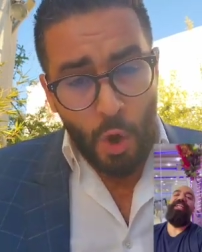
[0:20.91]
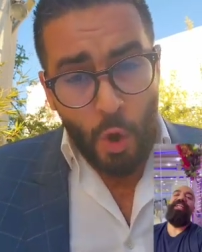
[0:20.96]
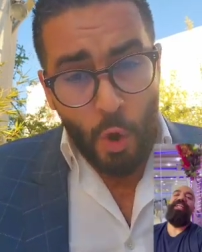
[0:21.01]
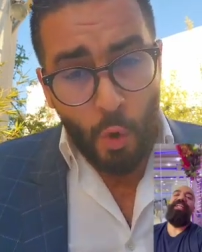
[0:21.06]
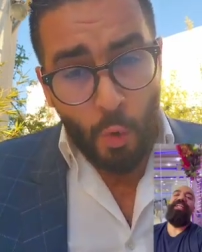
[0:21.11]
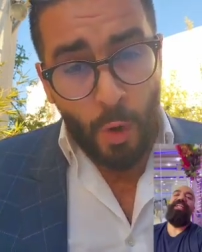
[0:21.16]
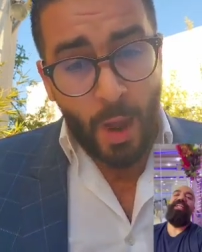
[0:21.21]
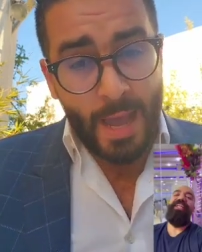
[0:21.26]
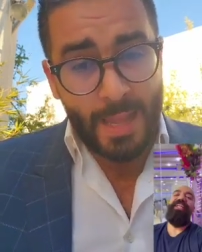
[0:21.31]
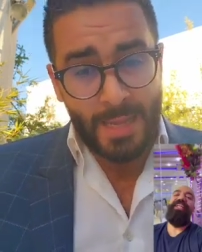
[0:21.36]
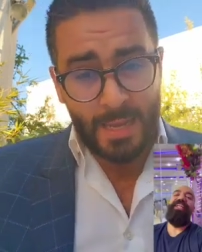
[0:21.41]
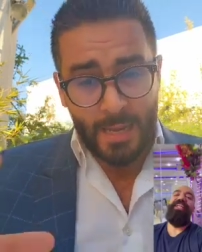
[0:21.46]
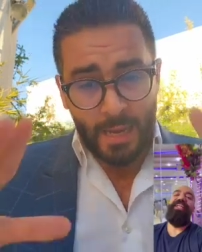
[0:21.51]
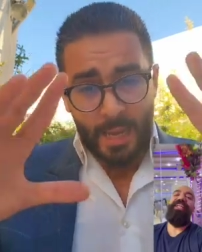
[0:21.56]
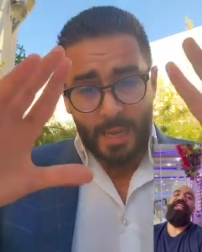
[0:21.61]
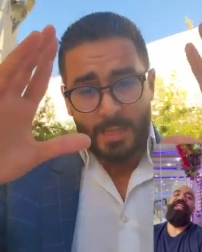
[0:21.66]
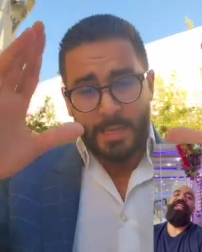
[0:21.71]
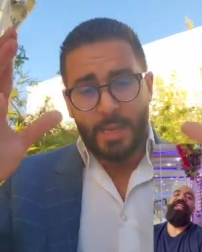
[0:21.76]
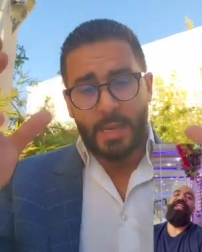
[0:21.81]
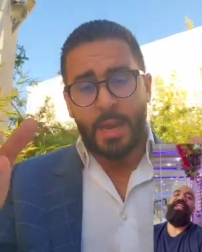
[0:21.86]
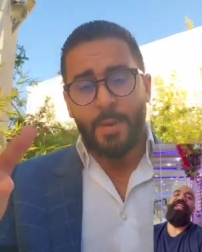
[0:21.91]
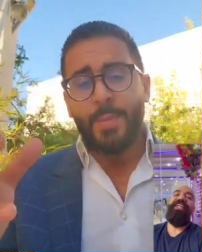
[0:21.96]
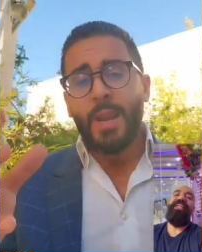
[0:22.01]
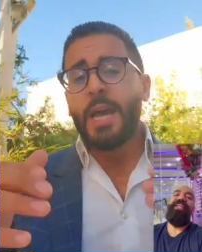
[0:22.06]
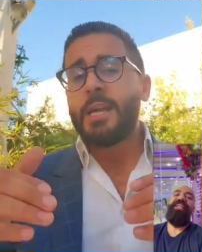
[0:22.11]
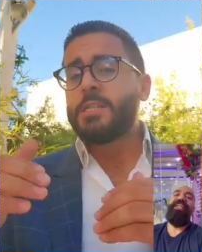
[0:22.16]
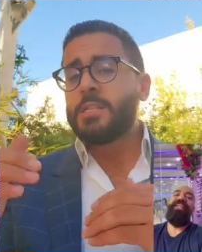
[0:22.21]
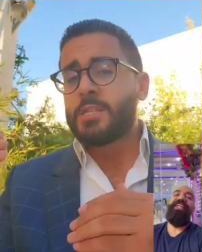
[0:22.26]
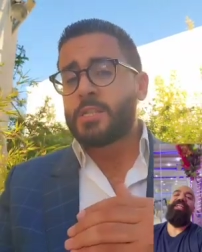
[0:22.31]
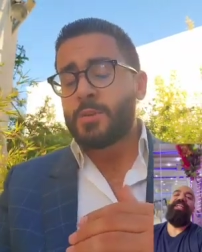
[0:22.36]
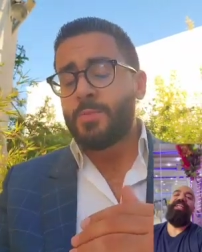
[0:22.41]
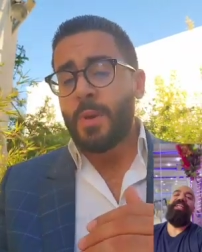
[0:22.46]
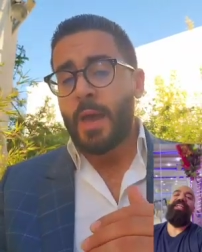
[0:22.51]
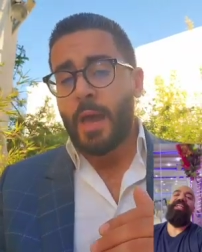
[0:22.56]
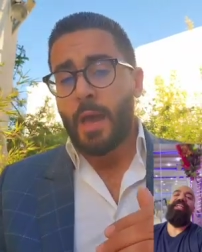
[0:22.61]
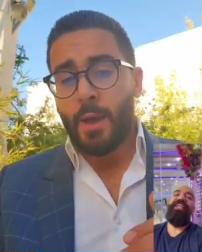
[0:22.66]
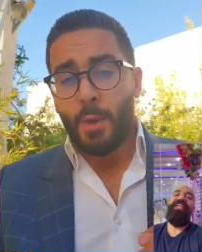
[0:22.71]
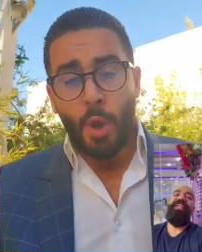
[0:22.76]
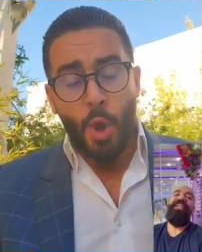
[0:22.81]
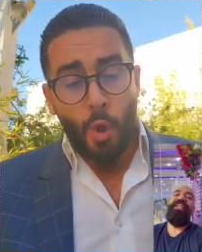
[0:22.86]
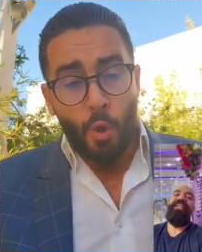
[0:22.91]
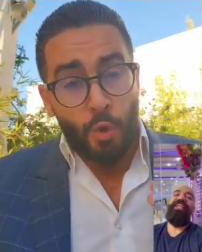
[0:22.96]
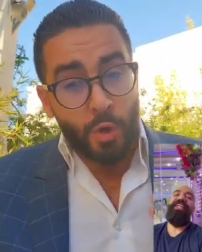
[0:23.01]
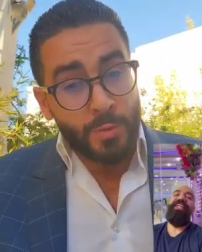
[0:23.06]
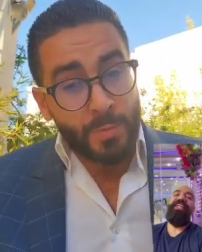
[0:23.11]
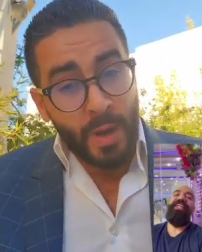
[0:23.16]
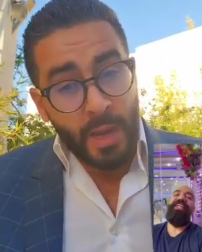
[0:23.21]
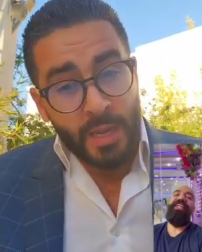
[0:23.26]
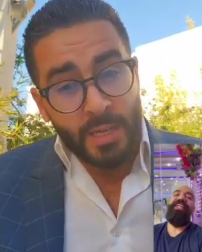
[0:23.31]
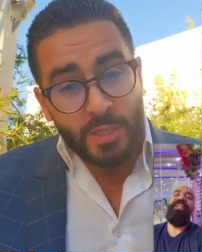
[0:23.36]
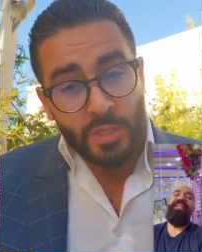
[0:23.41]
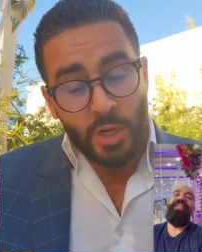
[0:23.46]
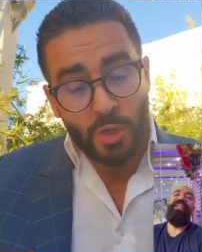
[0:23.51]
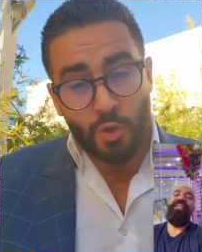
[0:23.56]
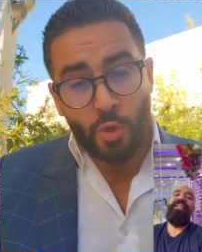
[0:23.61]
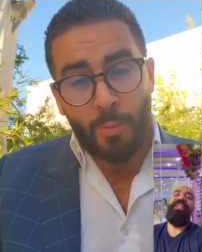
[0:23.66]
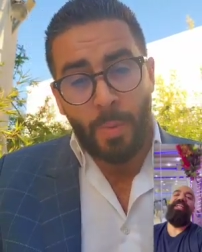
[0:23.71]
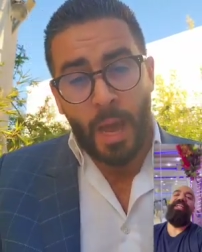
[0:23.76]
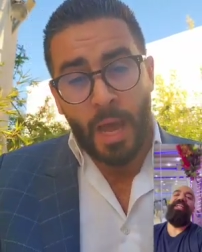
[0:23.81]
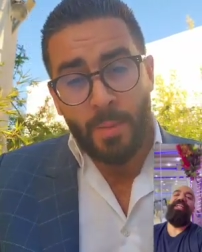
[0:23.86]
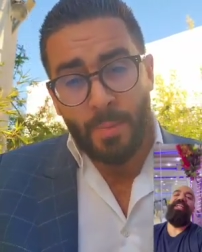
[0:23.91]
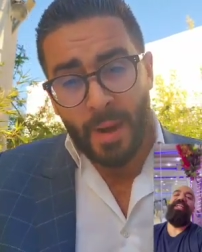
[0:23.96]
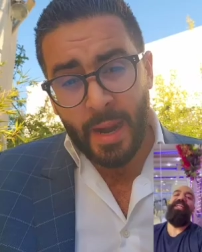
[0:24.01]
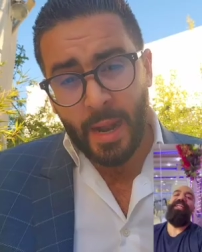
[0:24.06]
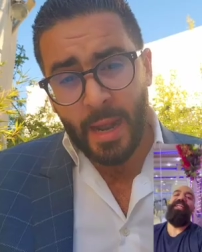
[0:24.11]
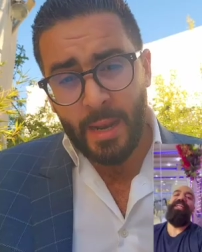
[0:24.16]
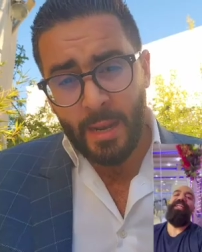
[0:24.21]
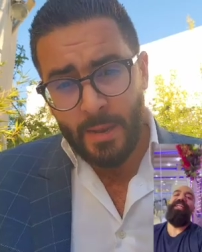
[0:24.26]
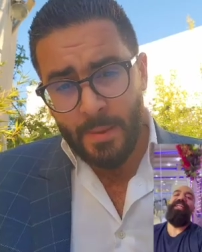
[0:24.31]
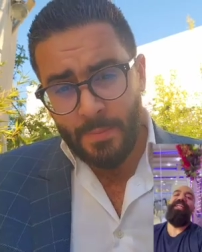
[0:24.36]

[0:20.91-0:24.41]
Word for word: وهذيك القضيه كامله غادي تتباع واش باغيين ترجعوا بحال برقل